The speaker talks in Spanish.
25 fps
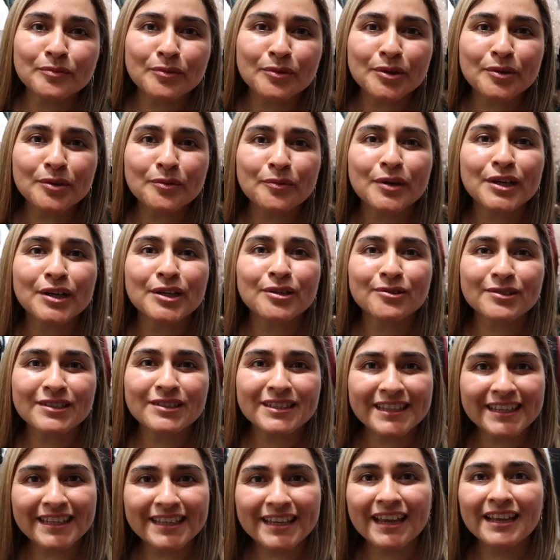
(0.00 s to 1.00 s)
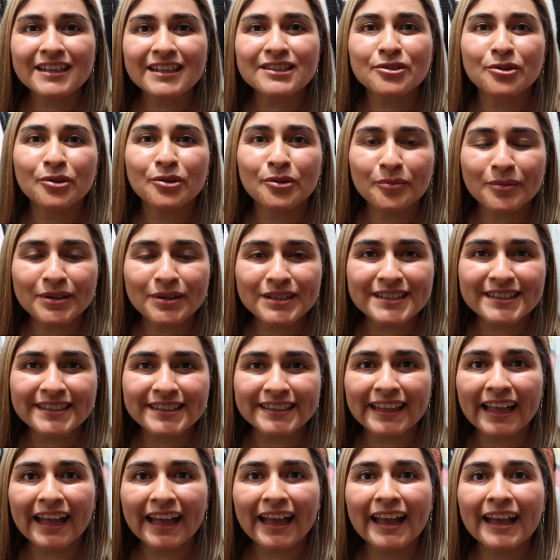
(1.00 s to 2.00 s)
muy buenos días. ¿Cómo
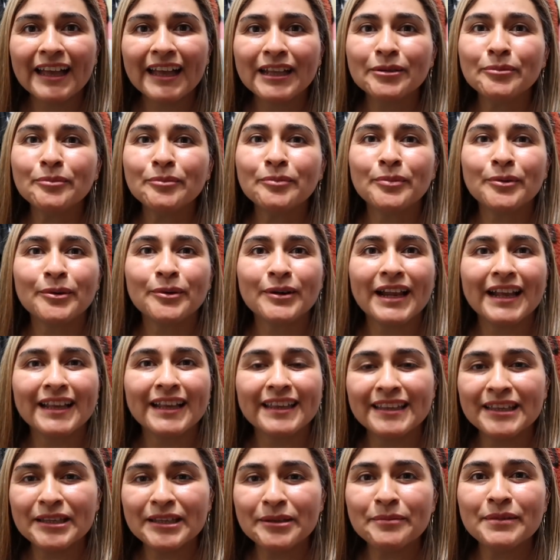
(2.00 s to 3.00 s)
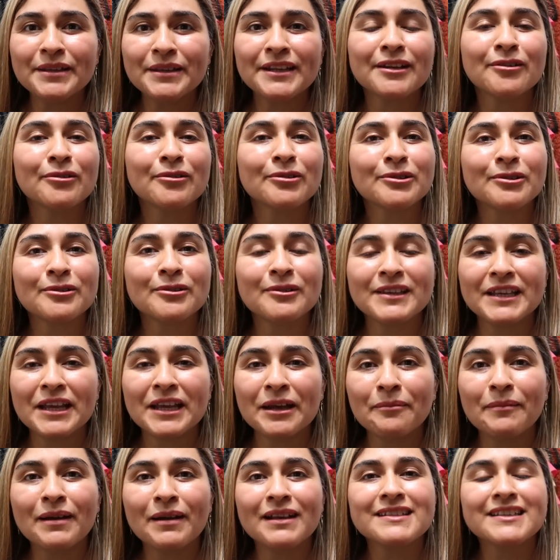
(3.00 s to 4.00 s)
están? Por aquí, miren, otro
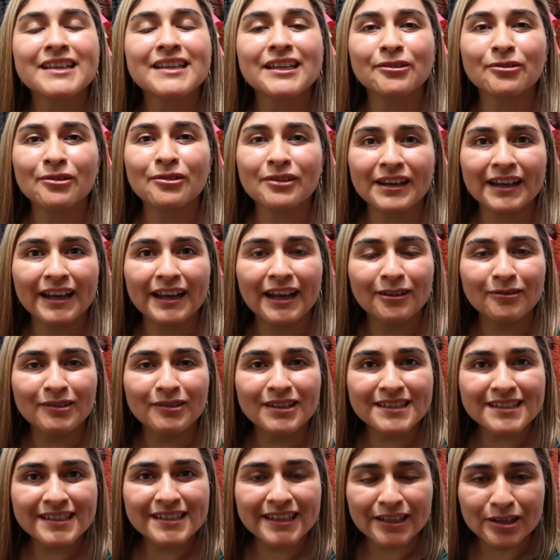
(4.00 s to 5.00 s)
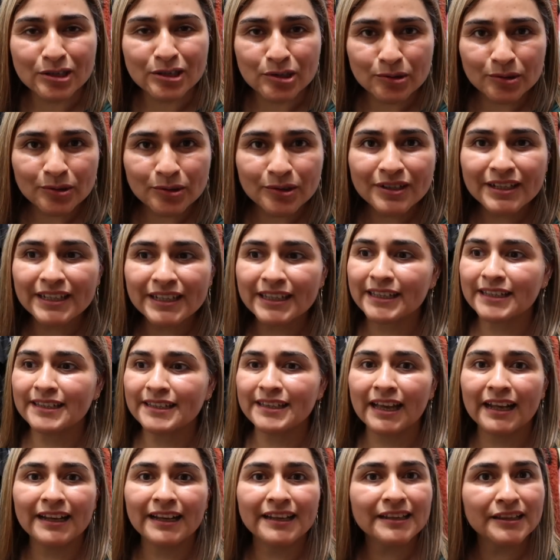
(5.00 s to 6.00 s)
día más que nos regaló el Señor, que
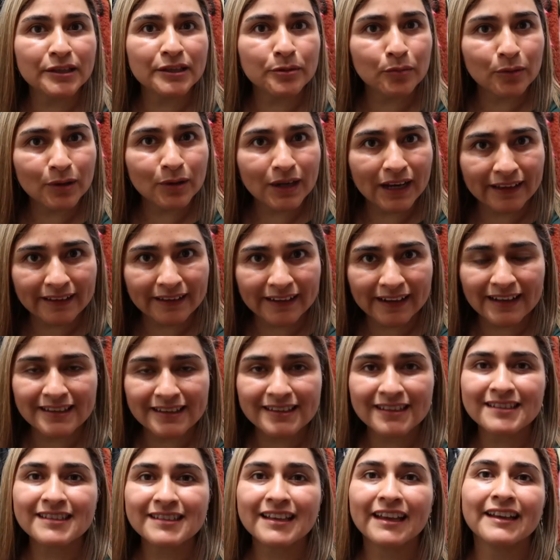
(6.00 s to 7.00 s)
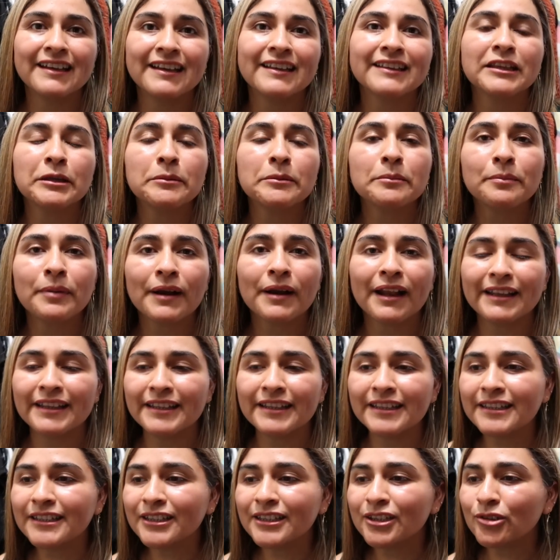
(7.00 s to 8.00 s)
ya le dimos las gracias a Él
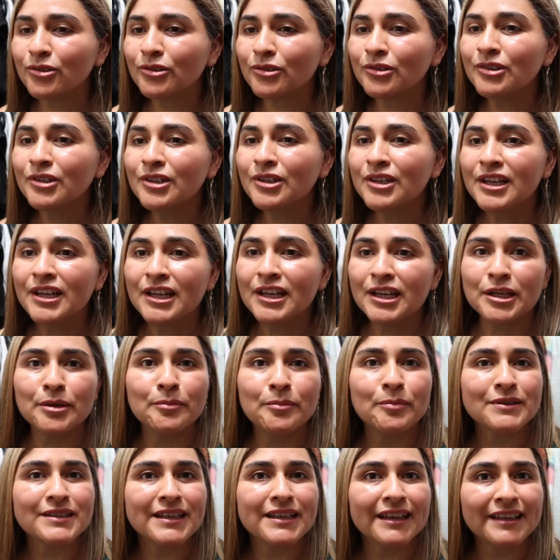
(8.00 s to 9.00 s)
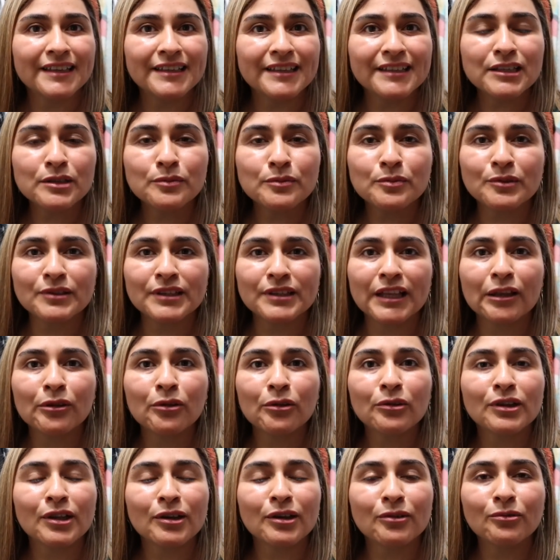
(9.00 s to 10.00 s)
tempranito. Y pues aquí
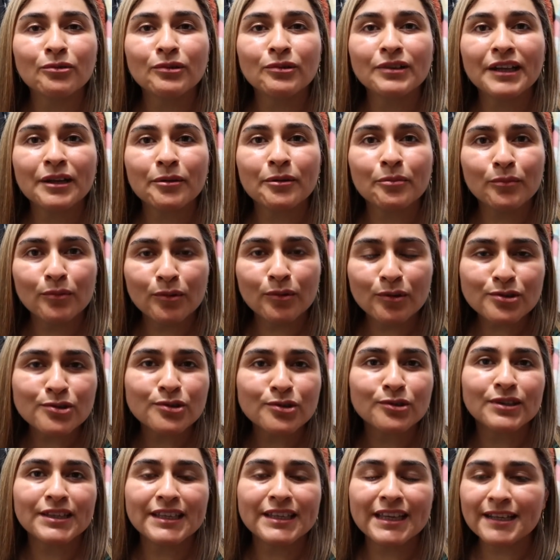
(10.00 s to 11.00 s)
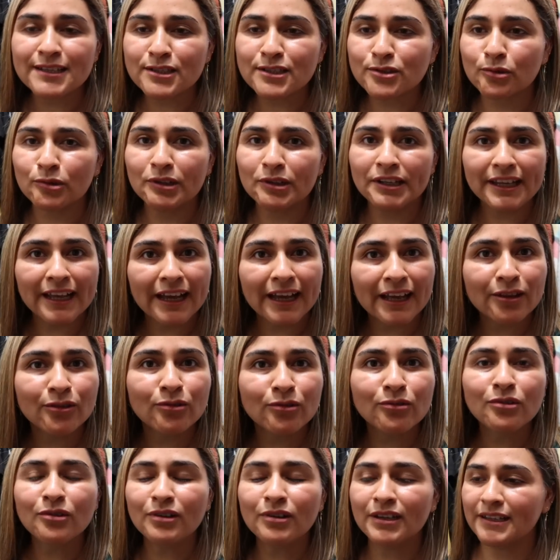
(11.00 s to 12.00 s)
disfrutando de un hermoso día
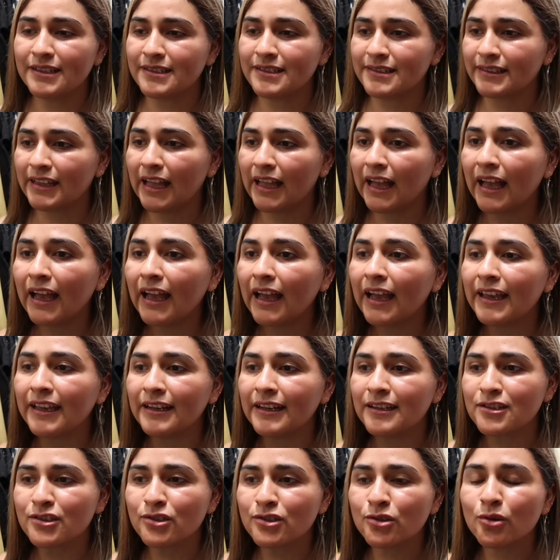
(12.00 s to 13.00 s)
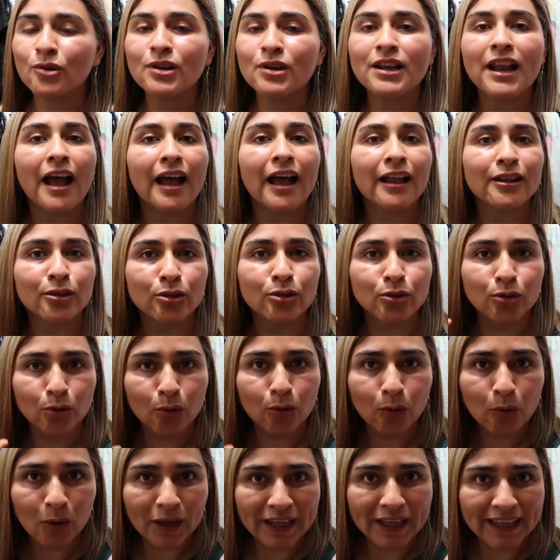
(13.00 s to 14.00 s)
soleado. Está el sol a
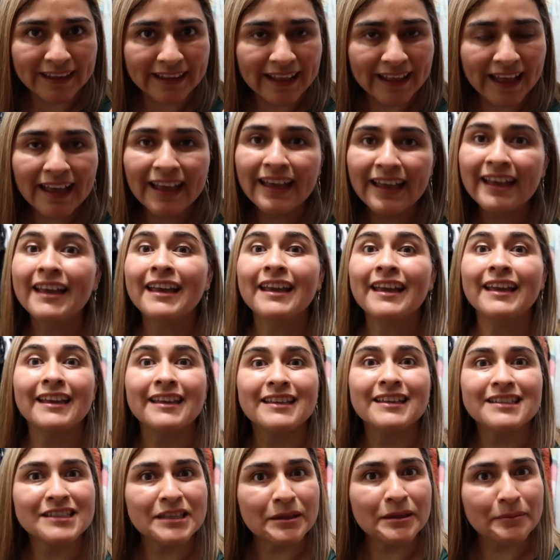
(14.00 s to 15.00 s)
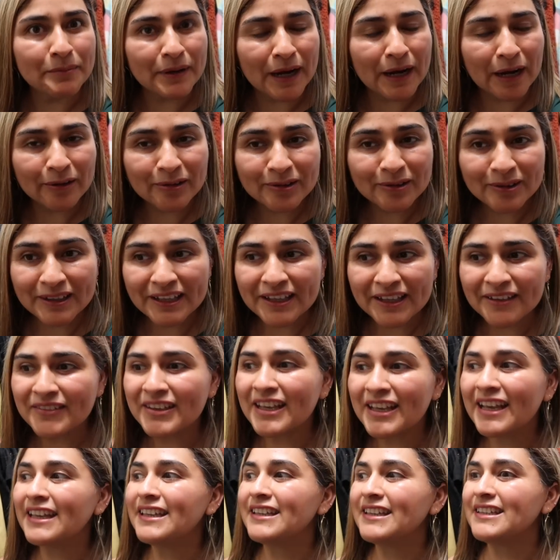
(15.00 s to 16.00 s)
todo lo que da. Es temprano
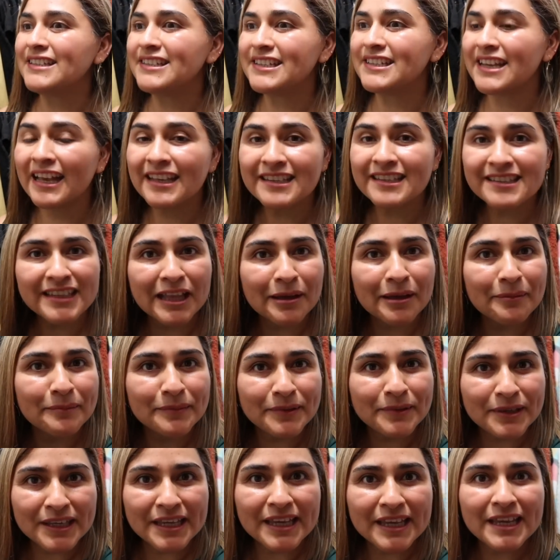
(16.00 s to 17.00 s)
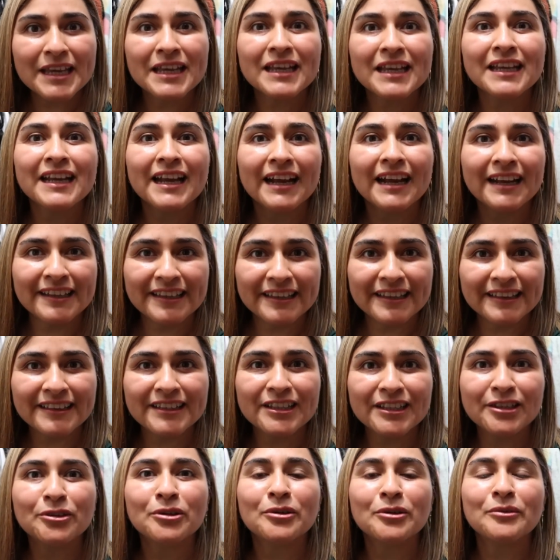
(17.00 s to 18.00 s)
todavía y ya está bien
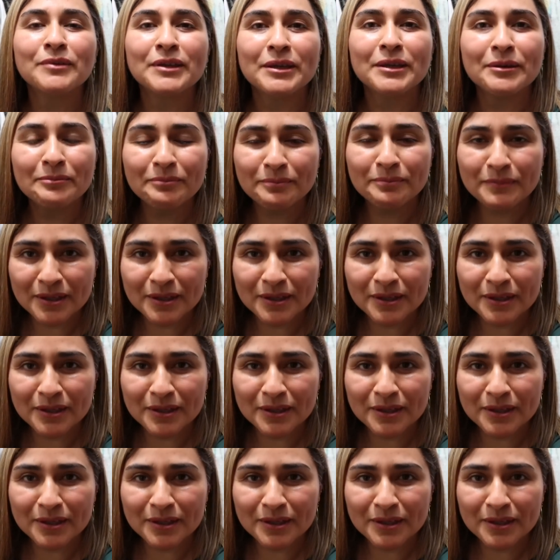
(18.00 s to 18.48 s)
calientito, bien